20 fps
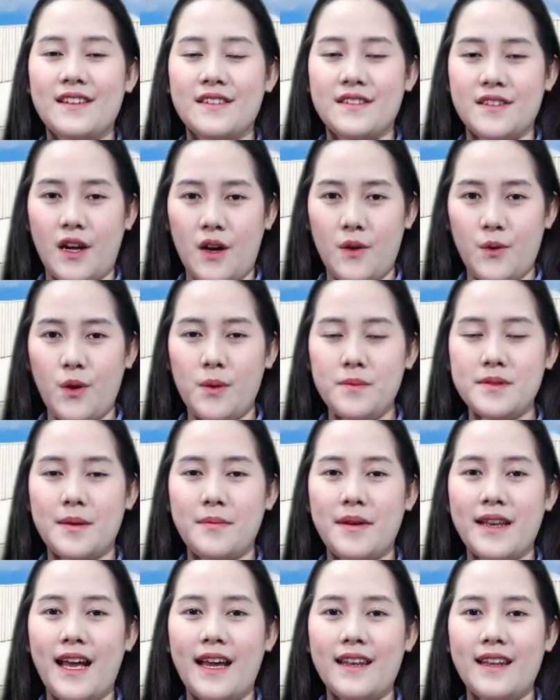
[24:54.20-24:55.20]
หรือเข้าร่วม
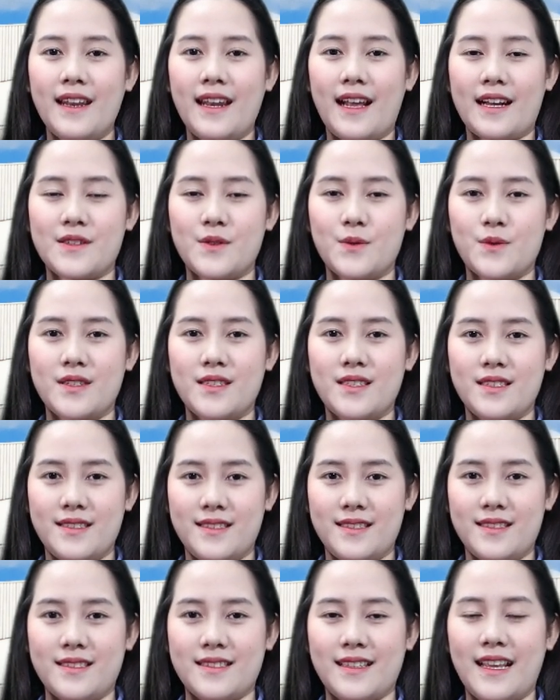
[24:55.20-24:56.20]
สัมมนาในหลักสูตร
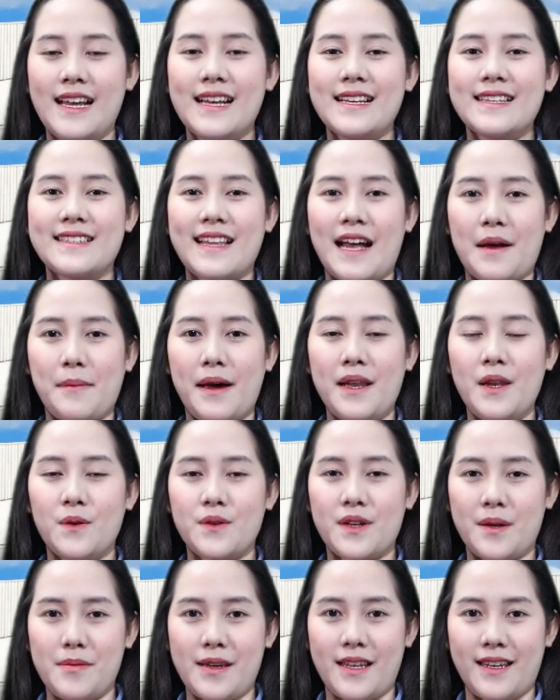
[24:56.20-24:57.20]
อื่นๆสามารถ
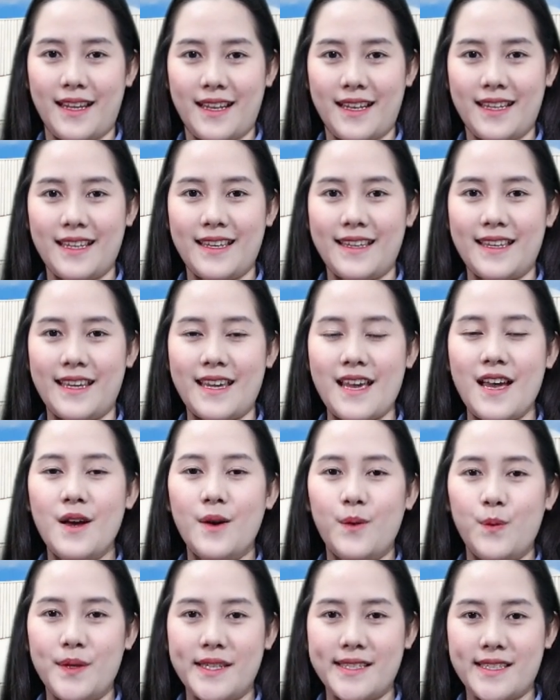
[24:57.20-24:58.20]
ลงทะเบียนได้ที่
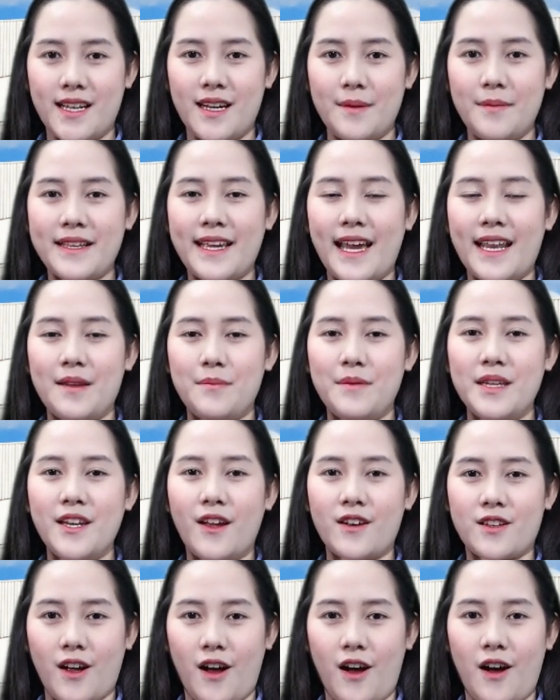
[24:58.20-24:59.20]

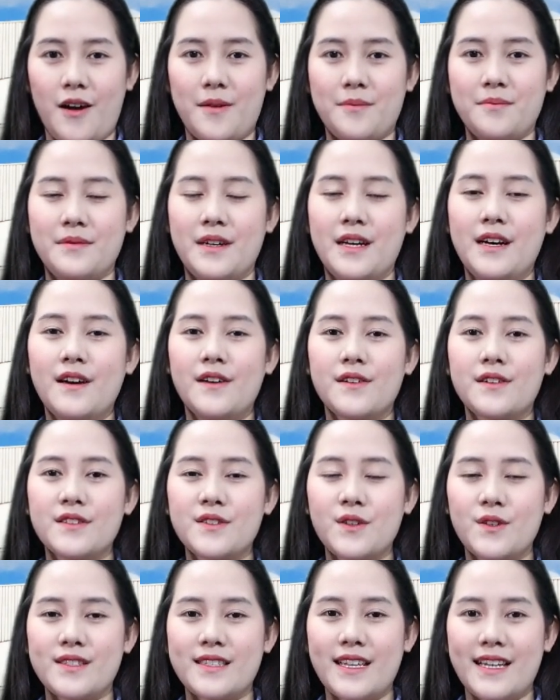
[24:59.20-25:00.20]
v-serveacademy.com ห
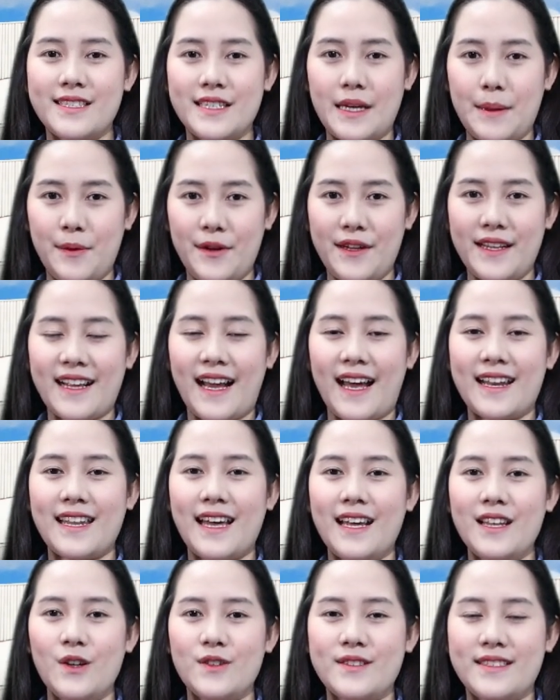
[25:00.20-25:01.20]
รือสนใจใช้บริการ
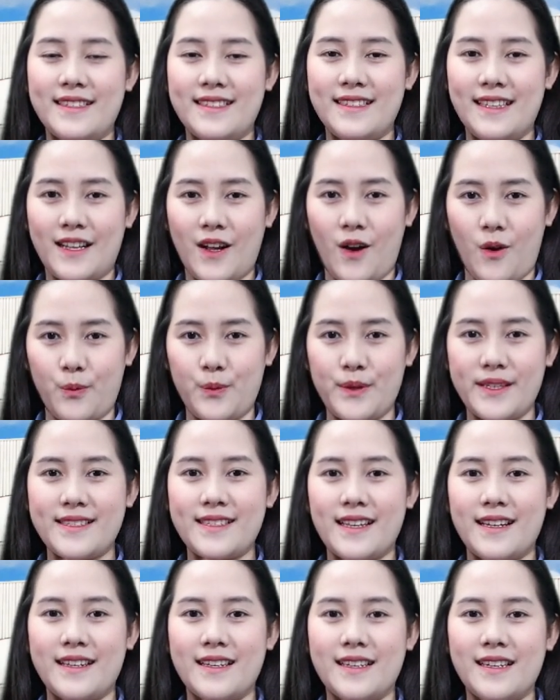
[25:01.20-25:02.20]
ด้านโลจิสติกของ
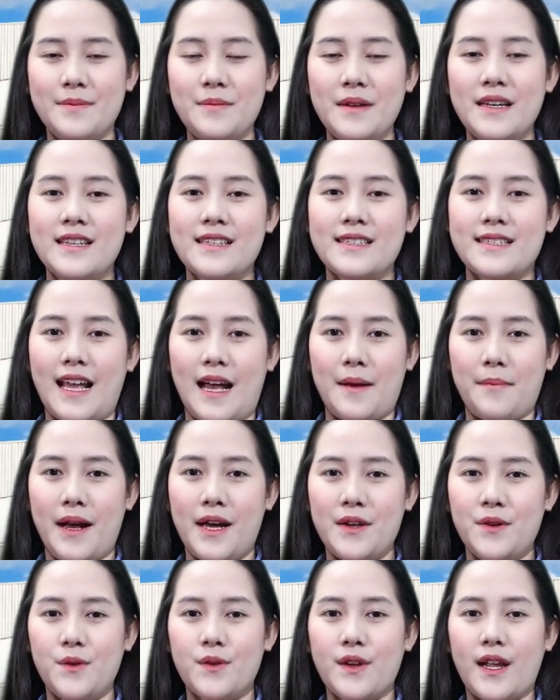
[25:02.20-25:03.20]
v-serve สา
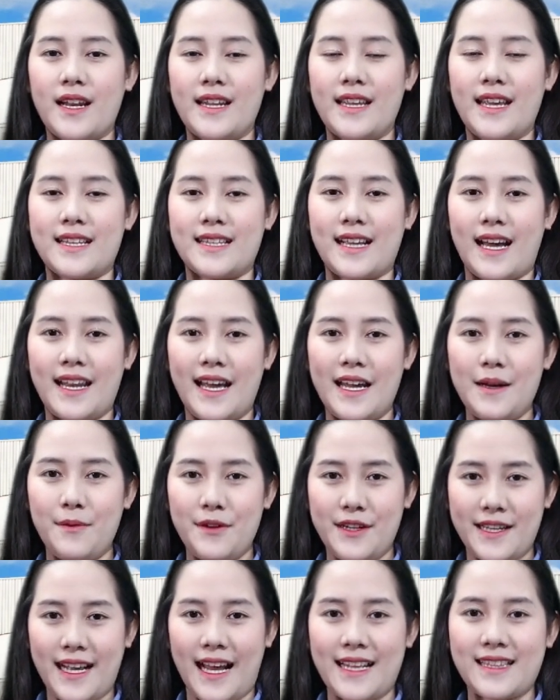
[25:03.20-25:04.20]
มารถดูรายละเอียดการให้
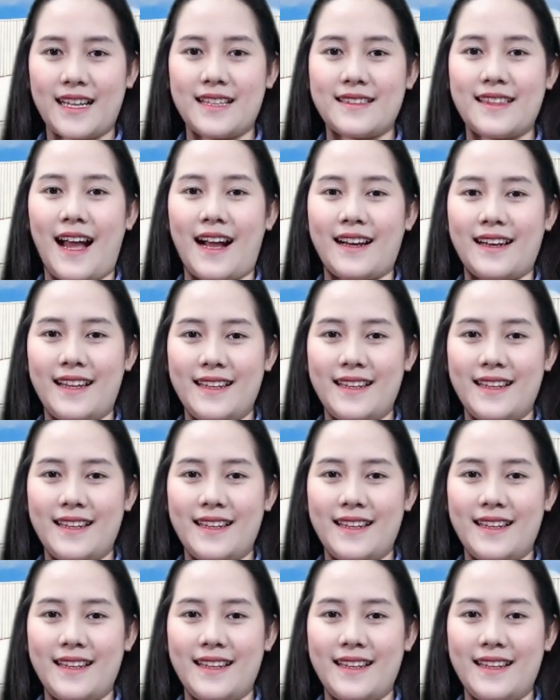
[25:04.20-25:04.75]
บริการต่า